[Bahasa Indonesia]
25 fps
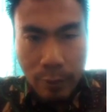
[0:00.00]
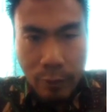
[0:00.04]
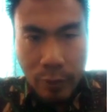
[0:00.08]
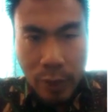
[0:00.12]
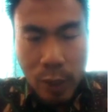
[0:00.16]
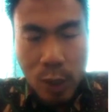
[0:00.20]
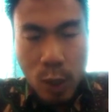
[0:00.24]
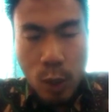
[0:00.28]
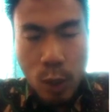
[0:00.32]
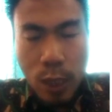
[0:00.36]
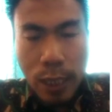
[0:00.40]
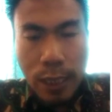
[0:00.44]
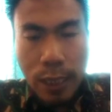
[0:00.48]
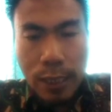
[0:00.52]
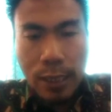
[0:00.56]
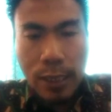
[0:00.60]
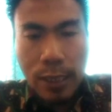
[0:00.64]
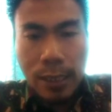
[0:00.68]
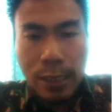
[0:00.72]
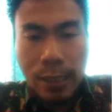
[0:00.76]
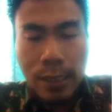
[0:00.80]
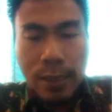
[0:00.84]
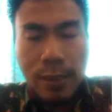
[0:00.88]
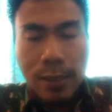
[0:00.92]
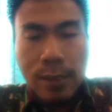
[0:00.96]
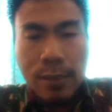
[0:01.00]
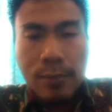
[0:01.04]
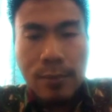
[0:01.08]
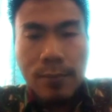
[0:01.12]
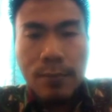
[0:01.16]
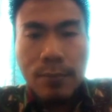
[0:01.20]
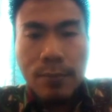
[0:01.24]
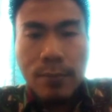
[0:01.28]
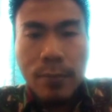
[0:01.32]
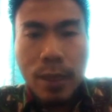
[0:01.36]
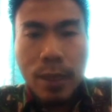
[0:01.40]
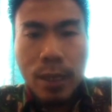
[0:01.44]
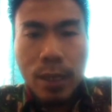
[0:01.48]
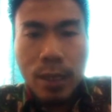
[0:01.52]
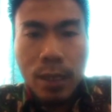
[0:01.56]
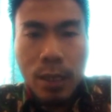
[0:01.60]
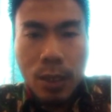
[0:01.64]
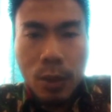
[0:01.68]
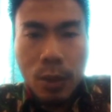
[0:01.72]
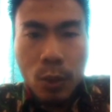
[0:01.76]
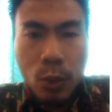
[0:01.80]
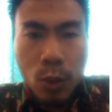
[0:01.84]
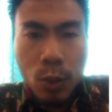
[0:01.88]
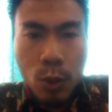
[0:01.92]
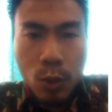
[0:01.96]
video kali ini.
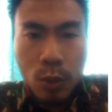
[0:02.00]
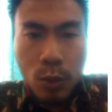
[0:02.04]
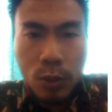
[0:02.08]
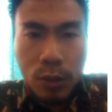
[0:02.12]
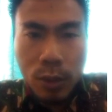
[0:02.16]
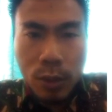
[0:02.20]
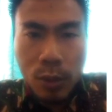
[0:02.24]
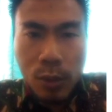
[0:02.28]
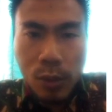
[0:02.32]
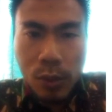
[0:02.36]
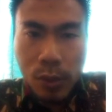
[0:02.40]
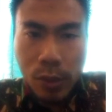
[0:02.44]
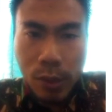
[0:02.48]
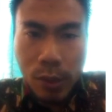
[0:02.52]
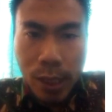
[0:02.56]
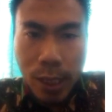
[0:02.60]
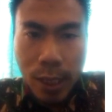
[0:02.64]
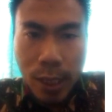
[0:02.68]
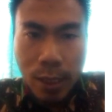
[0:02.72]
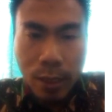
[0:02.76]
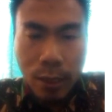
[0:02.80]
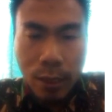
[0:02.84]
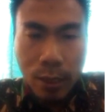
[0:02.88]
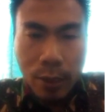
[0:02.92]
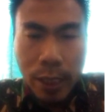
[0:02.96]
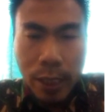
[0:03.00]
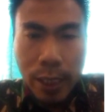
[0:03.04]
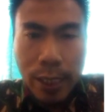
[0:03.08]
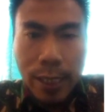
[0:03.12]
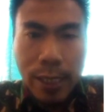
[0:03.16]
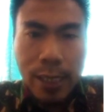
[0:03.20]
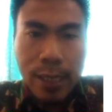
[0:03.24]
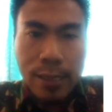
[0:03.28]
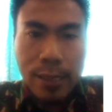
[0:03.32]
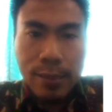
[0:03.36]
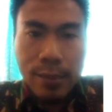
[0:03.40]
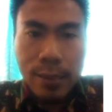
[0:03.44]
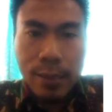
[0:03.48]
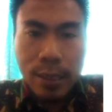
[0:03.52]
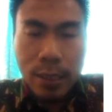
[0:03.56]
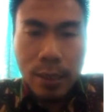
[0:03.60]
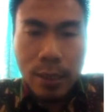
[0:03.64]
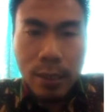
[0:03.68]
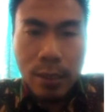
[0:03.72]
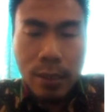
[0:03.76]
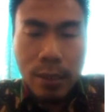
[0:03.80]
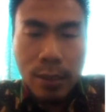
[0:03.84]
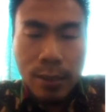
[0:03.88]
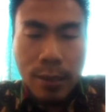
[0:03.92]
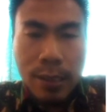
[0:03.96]
Dukung terus channel DGS
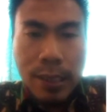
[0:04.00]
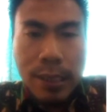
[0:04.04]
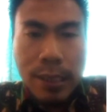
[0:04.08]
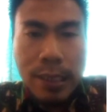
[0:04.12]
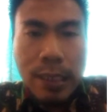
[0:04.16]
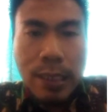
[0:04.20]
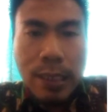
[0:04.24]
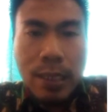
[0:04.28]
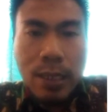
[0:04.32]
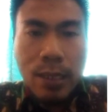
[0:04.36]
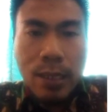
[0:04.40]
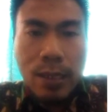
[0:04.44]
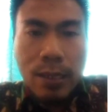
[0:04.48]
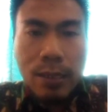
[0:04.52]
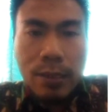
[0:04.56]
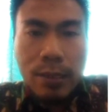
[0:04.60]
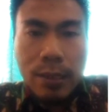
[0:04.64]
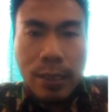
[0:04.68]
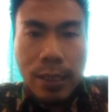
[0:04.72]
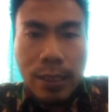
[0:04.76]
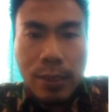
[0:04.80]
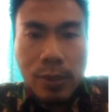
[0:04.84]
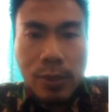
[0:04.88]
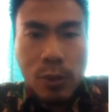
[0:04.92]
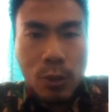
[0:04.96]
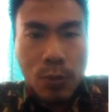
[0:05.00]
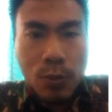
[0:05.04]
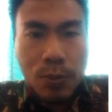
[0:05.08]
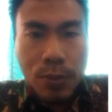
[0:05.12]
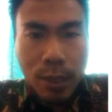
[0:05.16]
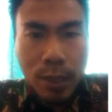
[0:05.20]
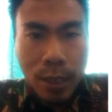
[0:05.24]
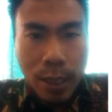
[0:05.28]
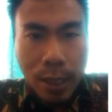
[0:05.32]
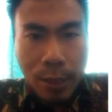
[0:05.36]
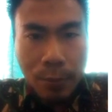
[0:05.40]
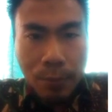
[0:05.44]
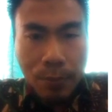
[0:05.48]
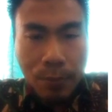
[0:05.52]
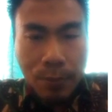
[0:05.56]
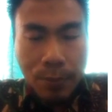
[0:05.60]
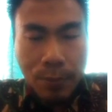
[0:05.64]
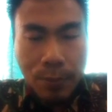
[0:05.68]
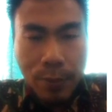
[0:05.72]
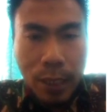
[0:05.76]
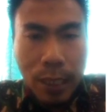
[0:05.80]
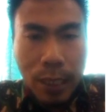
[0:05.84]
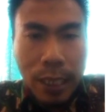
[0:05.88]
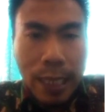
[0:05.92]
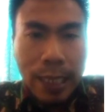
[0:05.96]
Channel dengan subscribe,
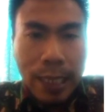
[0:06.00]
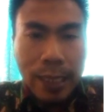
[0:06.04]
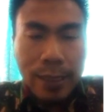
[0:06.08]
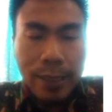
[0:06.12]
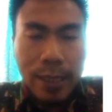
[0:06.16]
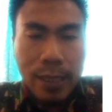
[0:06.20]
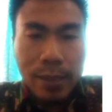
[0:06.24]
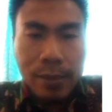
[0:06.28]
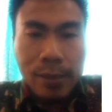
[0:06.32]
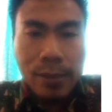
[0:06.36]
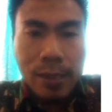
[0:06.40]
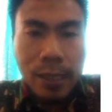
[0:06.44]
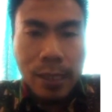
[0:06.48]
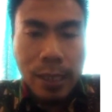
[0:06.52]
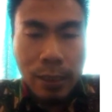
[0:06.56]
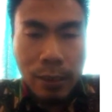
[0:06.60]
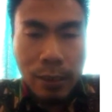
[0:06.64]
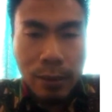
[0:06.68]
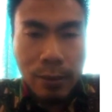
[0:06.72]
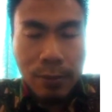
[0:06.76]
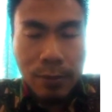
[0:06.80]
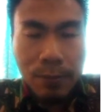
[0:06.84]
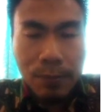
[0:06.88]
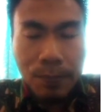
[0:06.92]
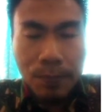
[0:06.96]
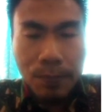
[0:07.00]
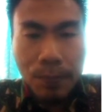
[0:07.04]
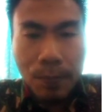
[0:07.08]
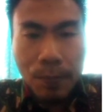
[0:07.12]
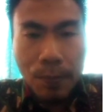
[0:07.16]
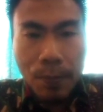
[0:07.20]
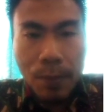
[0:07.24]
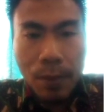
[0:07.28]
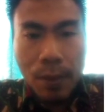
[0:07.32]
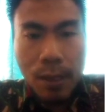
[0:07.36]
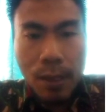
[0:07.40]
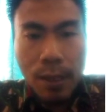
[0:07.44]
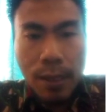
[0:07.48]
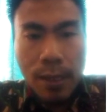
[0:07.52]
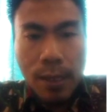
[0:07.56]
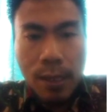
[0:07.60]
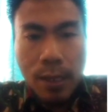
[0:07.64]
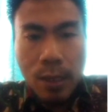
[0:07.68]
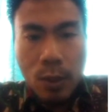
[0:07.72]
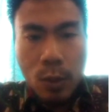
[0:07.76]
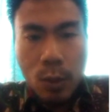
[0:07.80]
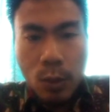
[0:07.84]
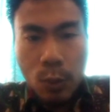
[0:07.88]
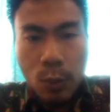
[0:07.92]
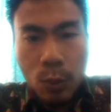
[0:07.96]
like, dan share
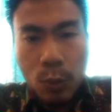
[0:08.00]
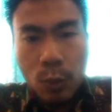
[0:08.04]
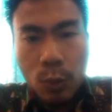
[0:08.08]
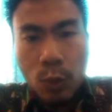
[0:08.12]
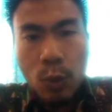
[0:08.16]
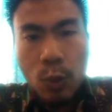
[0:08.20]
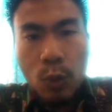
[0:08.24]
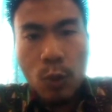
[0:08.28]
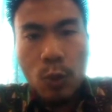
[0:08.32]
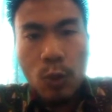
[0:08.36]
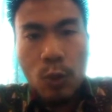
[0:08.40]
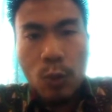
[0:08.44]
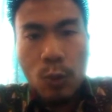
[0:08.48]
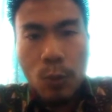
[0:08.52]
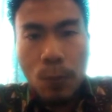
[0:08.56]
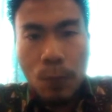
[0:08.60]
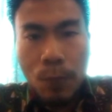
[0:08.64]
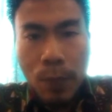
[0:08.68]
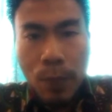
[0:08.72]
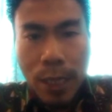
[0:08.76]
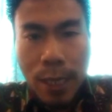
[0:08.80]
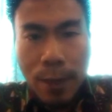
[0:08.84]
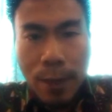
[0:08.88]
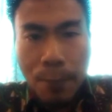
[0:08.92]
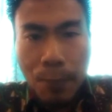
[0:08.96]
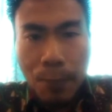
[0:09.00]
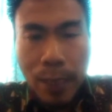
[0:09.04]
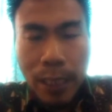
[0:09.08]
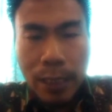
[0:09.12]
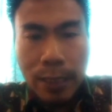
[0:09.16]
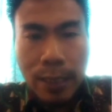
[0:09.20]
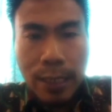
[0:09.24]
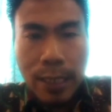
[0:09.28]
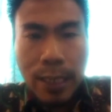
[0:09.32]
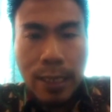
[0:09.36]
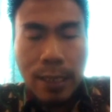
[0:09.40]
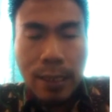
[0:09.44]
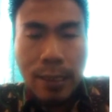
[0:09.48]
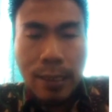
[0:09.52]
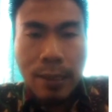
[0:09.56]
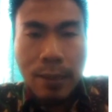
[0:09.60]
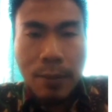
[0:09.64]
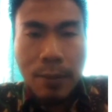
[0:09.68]
untuk mendapatkan